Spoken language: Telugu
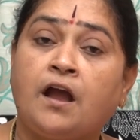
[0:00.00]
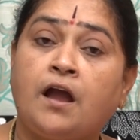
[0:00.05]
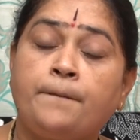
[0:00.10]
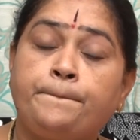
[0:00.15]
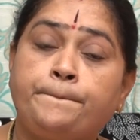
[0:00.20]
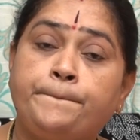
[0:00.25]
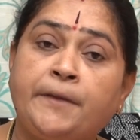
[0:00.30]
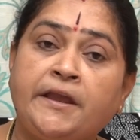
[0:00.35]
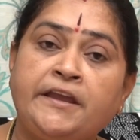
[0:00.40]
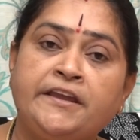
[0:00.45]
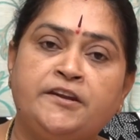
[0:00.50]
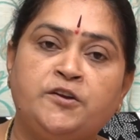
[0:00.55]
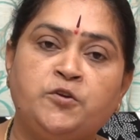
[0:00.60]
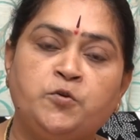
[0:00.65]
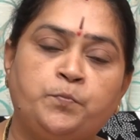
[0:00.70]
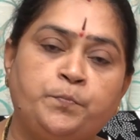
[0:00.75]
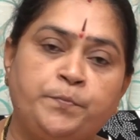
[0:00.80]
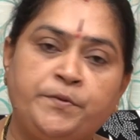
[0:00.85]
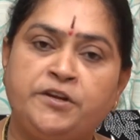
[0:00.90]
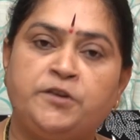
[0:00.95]
ఆ పెయిన్
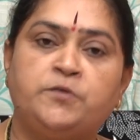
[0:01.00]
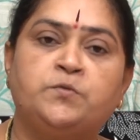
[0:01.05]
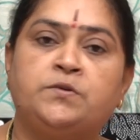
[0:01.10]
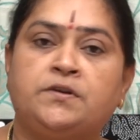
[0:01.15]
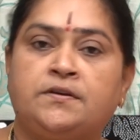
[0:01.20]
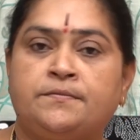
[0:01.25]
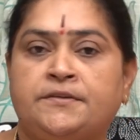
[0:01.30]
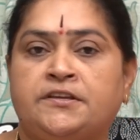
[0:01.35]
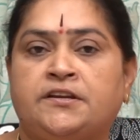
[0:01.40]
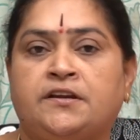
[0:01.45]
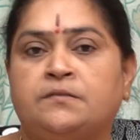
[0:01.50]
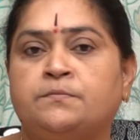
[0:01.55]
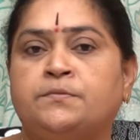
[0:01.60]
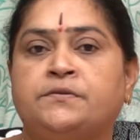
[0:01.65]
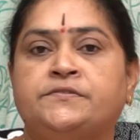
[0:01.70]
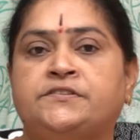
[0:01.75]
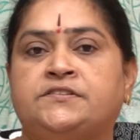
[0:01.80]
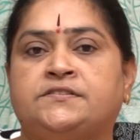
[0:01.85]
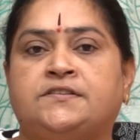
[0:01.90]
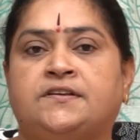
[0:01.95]
నొప్పిని కూడా మీరు
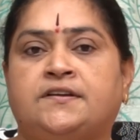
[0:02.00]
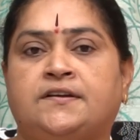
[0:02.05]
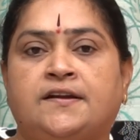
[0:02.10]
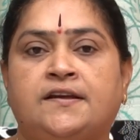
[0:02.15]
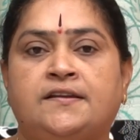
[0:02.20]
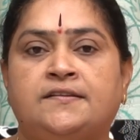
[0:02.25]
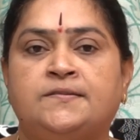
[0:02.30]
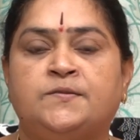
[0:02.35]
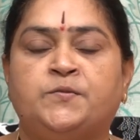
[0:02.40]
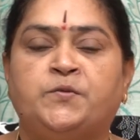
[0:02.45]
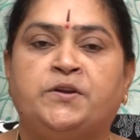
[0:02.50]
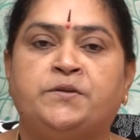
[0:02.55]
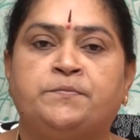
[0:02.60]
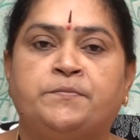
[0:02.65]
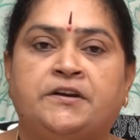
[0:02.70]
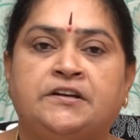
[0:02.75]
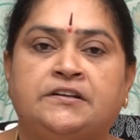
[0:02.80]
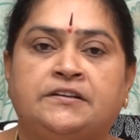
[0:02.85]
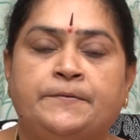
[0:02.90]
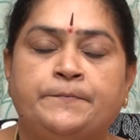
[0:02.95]
అనుభవిస్తారు కళలు
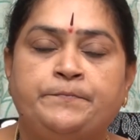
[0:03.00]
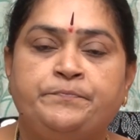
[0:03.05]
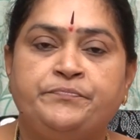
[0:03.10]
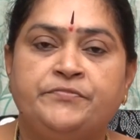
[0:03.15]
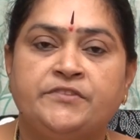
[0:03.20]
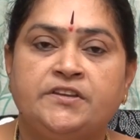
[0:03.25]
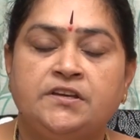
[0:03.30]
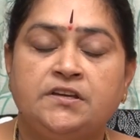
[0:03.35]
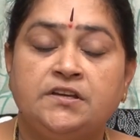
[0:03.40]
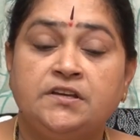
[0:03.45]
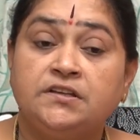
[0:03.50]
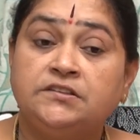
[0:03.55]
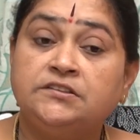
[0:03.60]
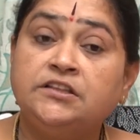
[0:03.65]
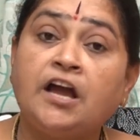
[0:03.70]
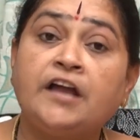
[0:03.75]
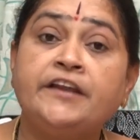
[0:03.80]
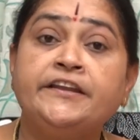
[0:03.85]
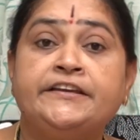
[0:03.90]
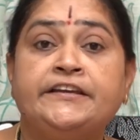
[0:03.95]
అనమాట
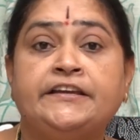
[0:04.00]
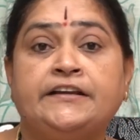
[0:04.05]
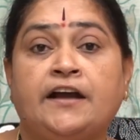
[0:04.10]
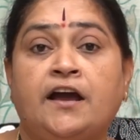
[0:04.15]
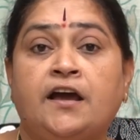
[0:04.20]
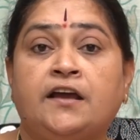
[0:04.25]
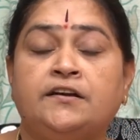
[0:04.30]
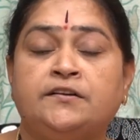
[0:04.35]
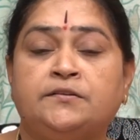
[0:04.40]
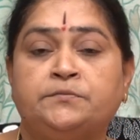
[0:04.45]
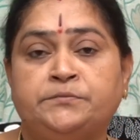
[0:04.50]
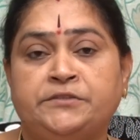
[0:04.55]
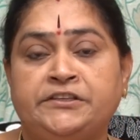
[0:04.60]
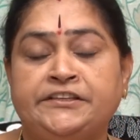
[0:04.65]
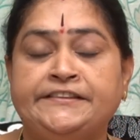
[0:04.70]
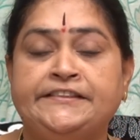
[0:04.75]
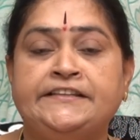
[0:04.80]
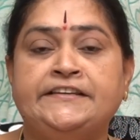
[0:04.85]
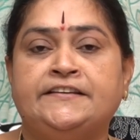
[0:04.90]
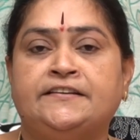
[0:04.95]
దానికి కారణం
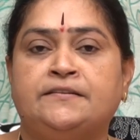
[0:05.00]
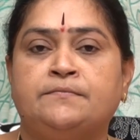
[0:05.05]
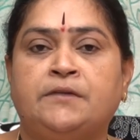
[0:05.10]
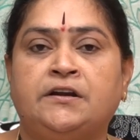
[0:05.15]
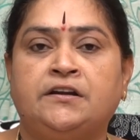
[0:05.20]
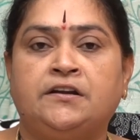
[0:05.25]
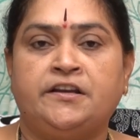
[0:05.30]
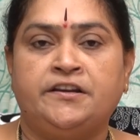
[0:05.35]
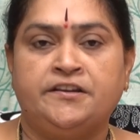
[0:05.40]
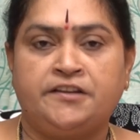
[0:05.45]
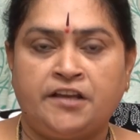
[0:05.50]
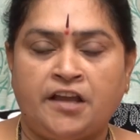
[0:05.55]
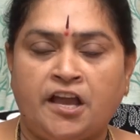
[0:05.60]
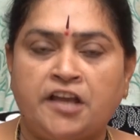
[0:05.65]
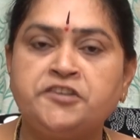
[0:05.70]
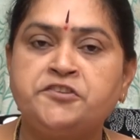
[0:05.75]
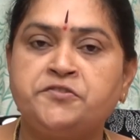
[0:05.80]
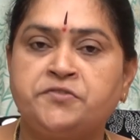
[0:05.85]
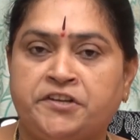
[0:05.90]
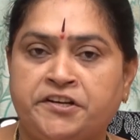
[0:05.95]
ఇది అనమాట అంటే
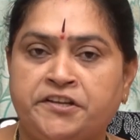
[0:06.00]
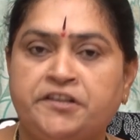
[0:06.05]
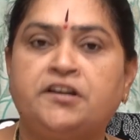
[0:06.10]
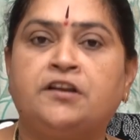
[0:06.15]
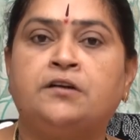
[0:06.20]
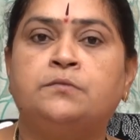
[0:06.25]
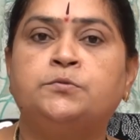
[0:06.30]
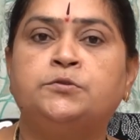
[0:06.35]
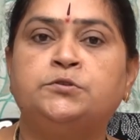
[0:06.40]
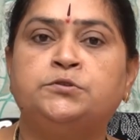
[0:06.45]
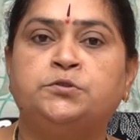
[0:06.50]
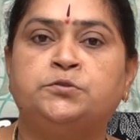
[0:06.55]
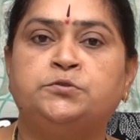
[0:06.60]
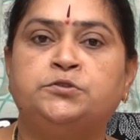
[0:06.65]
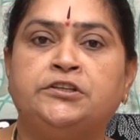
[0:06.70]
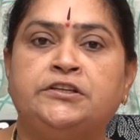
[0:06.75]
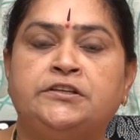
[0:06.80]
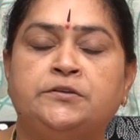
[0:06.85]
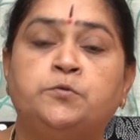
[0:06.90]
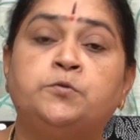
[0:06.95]
ఐశ్వర్యం
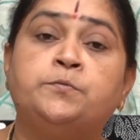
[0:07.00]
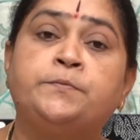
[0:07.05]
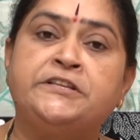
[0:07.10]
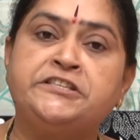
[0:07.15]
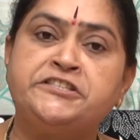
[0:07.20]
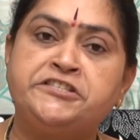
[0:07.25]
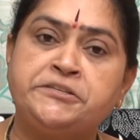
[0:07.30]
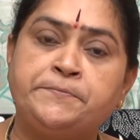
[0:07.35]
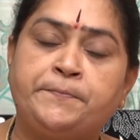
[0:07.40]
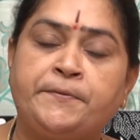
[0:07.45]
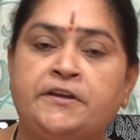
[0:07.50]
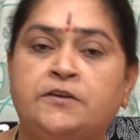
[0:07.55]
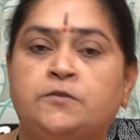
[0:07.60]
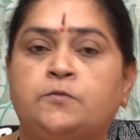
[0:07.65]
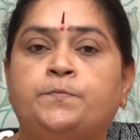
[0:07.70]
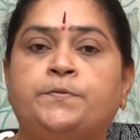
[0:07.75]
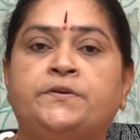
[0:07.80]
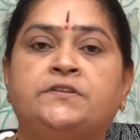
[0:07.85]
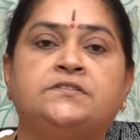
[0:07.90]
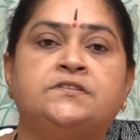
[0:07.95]
రాబోతోంది ఓ మంచి పేరు
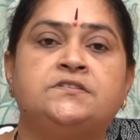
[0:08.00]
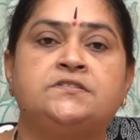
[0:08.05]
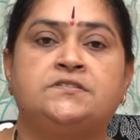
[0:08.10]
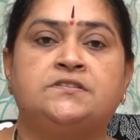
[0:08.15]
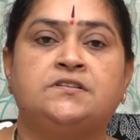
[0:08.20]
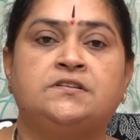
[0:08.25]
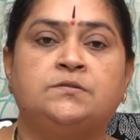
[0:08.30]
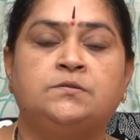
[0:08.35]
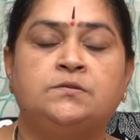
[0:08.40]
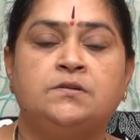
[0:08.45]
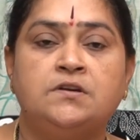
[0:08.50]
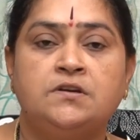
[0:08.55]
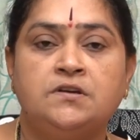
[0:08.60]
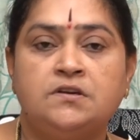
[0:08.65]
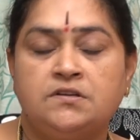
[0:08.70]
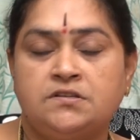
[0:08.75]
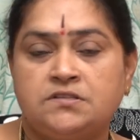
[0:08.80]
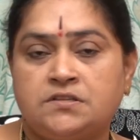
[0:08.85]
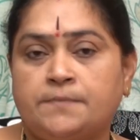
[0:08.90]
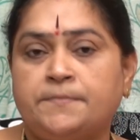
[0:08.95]
ప్రతిష్టలు
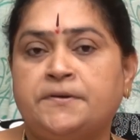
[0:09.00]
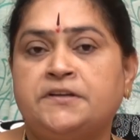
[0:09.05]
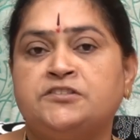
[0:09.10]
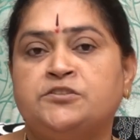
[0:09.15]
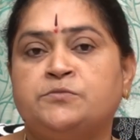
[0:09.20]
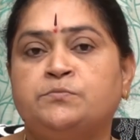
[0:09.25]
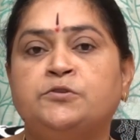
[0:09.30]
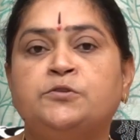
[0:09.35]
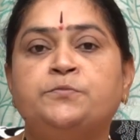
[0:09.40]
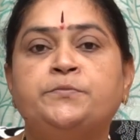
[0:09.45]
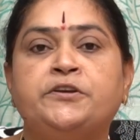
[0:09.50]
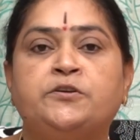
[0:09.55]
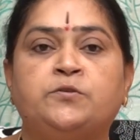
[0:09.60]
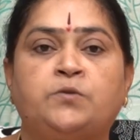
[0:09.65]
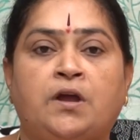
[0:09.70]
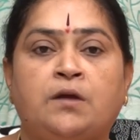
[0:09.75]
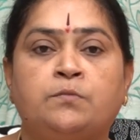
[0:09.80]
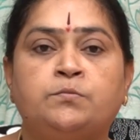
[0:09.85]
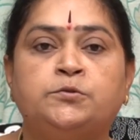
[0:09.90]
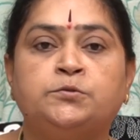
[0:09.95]
సమాజంలో మీకు
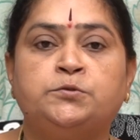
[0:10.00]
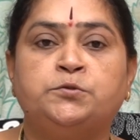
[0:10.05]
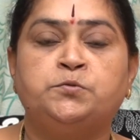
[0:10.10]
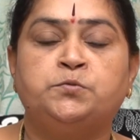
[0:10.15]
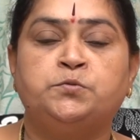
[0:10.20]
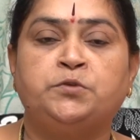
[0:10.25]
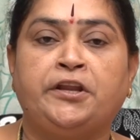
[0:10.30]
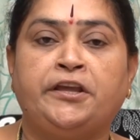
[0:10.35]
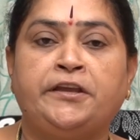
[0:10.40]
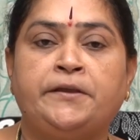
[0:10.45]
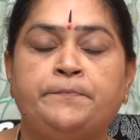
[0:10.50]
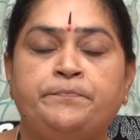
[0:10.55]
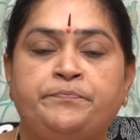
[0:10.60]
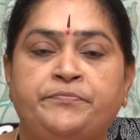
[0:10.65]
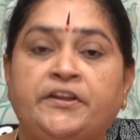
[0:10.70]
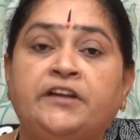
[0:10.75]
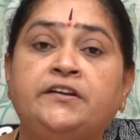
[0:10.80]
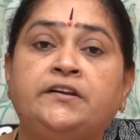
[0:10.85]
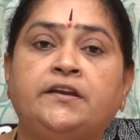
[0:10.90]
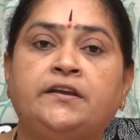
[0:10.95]
రాబోతూ ఉన్నాయి
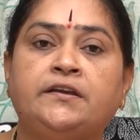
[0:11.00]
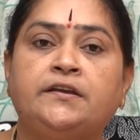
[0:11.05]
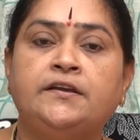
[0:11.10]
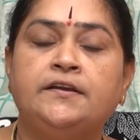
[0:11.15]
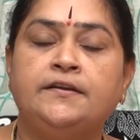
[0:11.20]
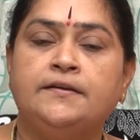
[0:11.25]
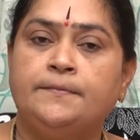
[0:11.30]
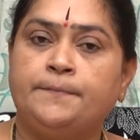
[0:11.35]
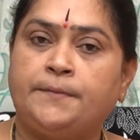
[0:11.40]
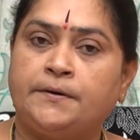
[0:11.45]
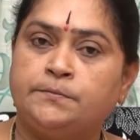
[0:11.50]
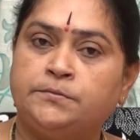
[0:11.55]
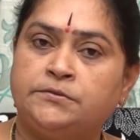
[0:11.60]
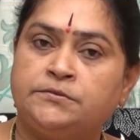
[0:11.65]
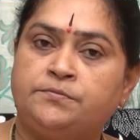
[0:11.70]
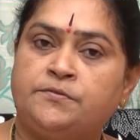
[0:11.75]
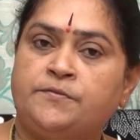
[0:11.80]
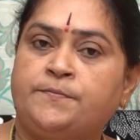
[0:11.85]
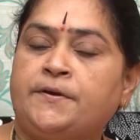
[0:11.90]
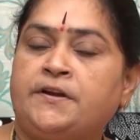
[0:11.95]
అంటే
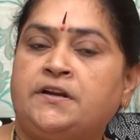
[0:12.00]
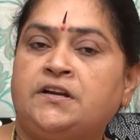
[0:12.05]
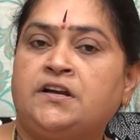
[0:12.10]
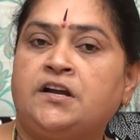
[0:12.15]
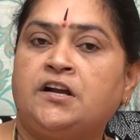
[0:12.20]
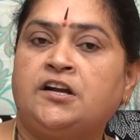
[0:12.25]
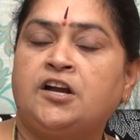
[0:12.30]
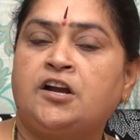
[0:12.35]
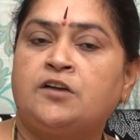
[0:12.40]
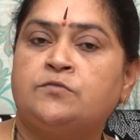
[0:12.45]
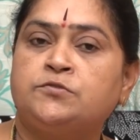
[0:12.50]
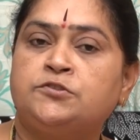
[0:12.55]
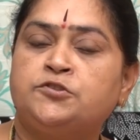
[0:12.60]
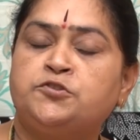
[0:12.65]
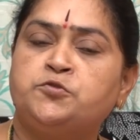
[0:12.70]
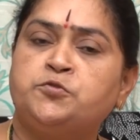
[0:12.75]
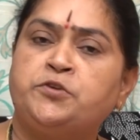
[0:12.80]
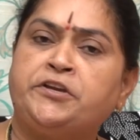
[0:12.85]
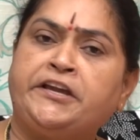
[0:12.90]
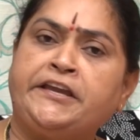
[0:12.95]
ప్రభుత్వ పరంగా
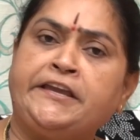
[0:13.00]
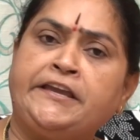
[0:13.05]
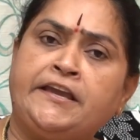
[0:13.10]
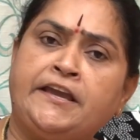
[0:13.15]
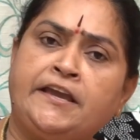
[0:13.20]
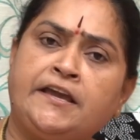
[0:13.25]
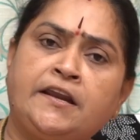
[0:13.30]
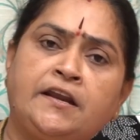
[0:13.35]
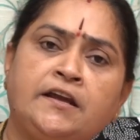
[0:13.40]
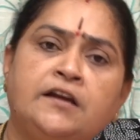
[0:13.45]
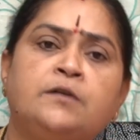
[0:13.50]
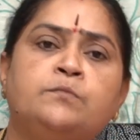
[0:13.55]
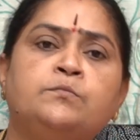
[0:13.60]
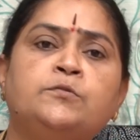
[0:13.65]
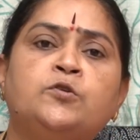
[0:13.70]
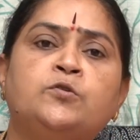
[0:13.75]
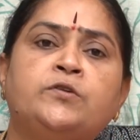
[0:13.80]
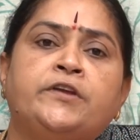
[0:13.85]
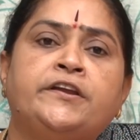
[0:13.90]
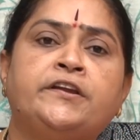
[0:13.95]
కావచ్చు ఇంకా ఏ
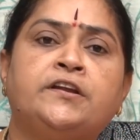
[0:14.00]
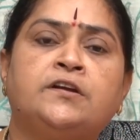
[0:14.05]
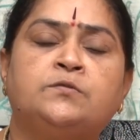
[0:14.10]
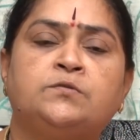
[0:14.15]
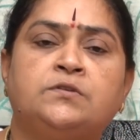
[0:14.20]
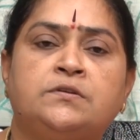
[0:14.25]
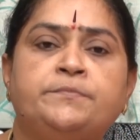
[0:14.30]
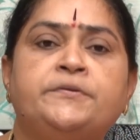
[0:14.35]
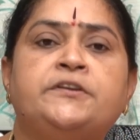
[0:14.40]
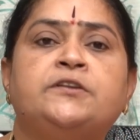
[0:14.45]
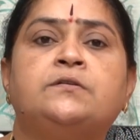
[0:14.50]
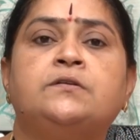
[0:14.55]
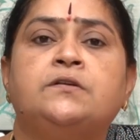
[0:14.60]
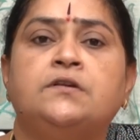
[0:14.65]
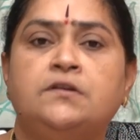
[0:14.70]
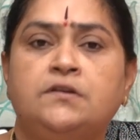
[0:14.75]
రంగంలోనైనా కూడా మీరు